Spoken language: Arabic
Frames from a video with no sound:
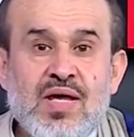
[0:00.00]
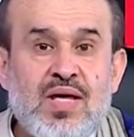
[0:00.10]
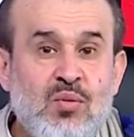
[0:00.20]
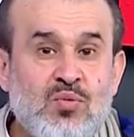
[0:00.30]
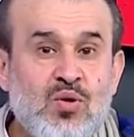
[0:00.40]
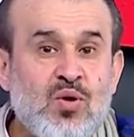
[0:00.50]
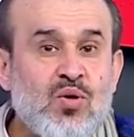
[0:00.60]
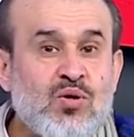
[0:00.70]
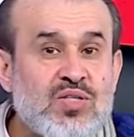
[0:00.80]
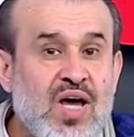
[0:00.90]
يبذل
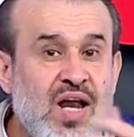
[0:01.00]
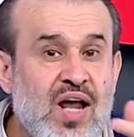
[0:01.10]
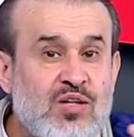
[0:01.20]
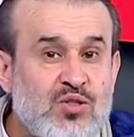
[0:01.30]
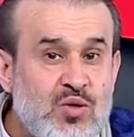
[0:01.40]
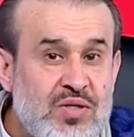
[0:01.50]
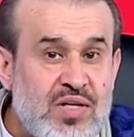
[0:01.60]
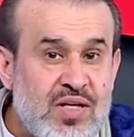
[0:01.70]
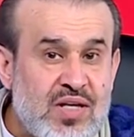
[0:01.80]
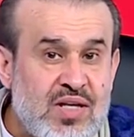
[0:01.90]
قصارى
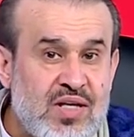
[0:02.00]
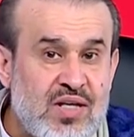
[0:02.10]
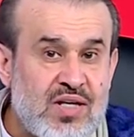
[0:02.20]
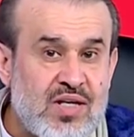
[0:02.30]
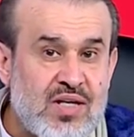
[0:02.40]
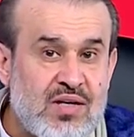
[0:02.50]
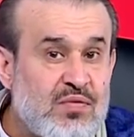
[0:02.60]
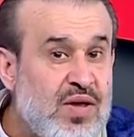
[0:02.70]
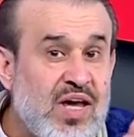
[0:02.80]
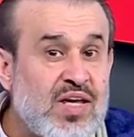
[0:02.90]
جهده
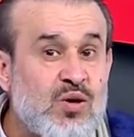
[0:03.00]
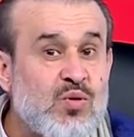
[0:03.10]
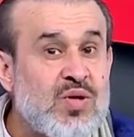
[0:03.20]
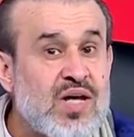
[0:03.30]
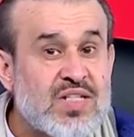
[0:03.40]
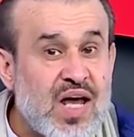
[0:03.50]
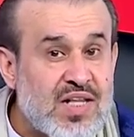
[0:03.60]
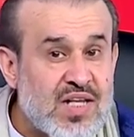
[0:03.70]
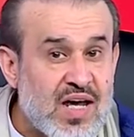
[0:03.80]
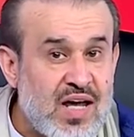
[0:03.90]
في ان يكون
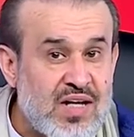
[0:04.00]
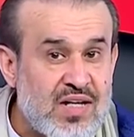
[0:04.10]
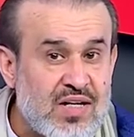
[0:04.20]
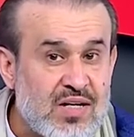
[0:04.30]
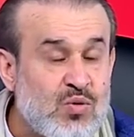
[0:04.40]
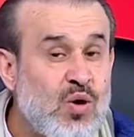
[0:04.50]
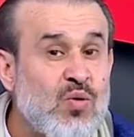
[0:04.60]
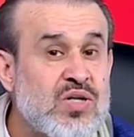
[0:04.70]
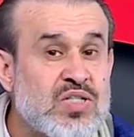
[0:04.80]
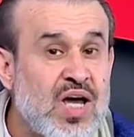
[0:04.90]
صادقا
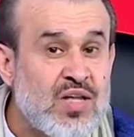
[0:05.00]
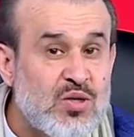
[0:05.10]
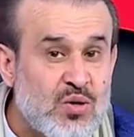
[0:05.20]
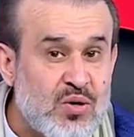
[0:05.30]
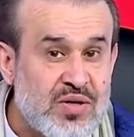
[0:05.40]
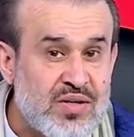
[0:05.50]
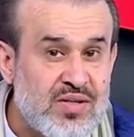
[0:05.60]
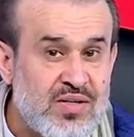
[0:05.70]
وهو صادق